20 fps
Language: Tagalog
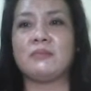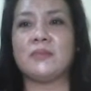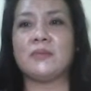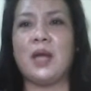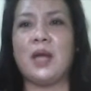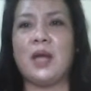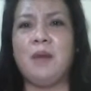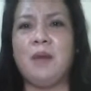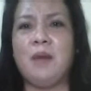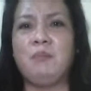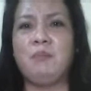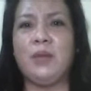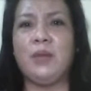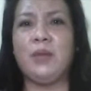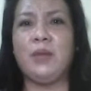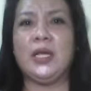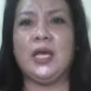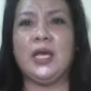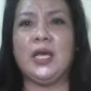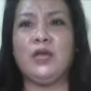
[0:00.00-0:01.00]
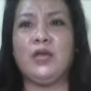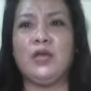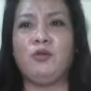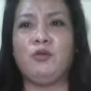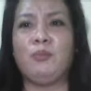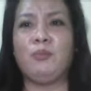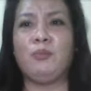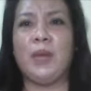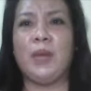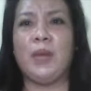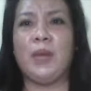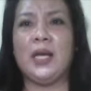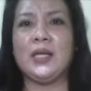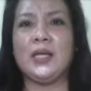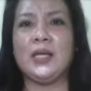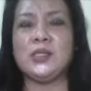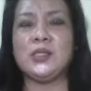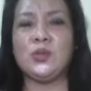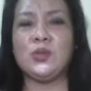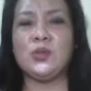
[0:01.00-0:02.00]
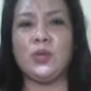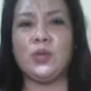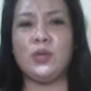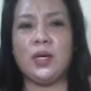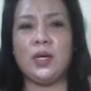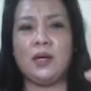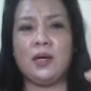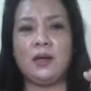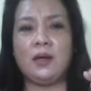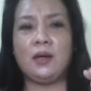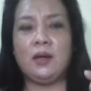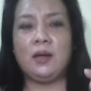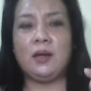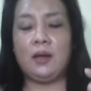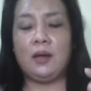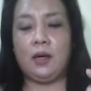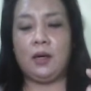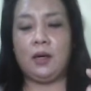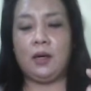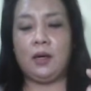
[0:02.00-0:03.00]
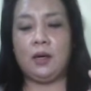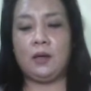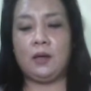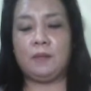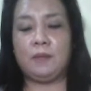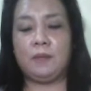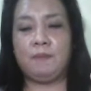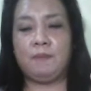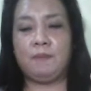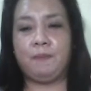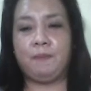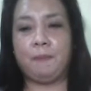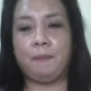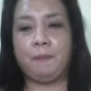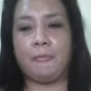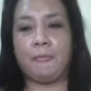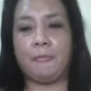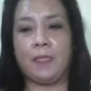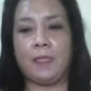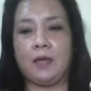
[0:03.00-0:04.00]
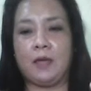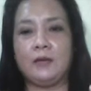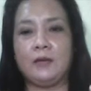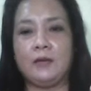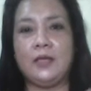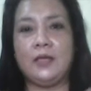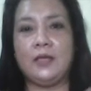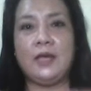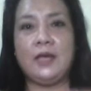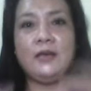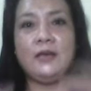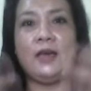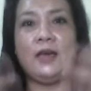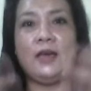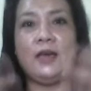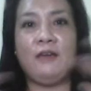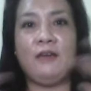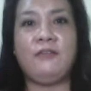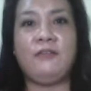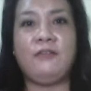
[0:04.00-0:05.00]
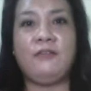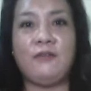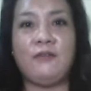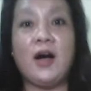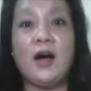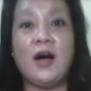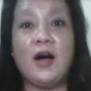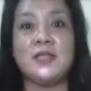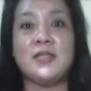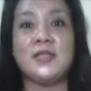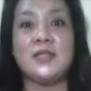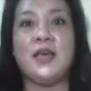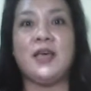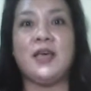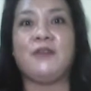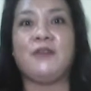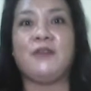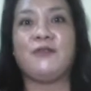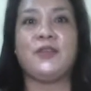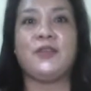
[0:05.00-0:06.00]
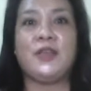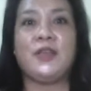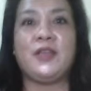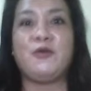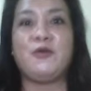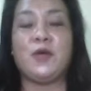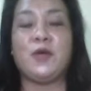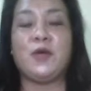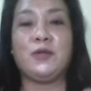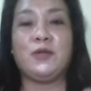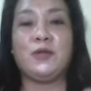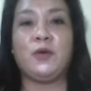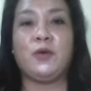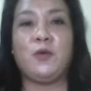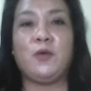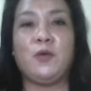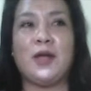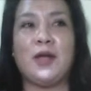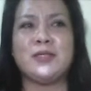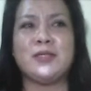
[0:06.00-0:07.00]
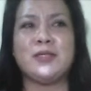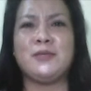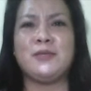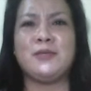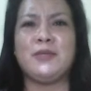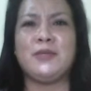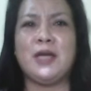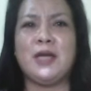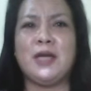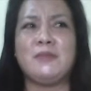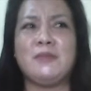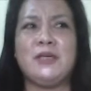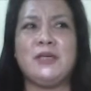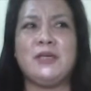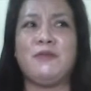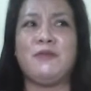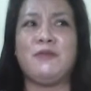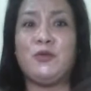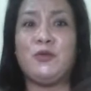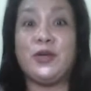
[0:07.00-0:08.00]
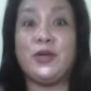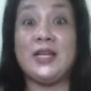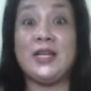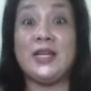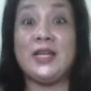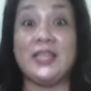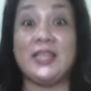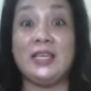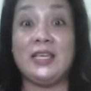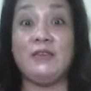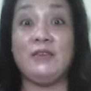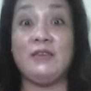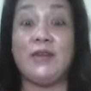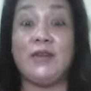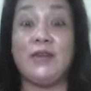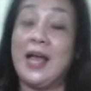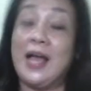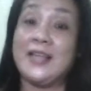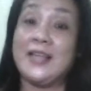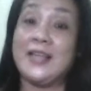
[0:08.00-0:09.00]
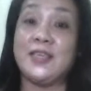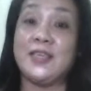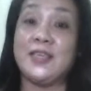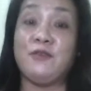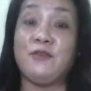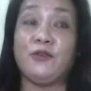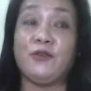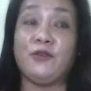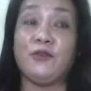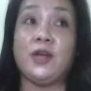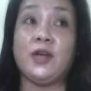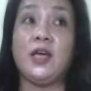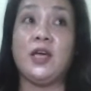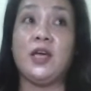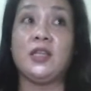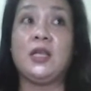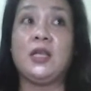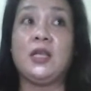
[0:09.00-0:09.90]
upbringing nung parents ko na um, they gave us everything what we want. Sometimes even we're not even asking for it.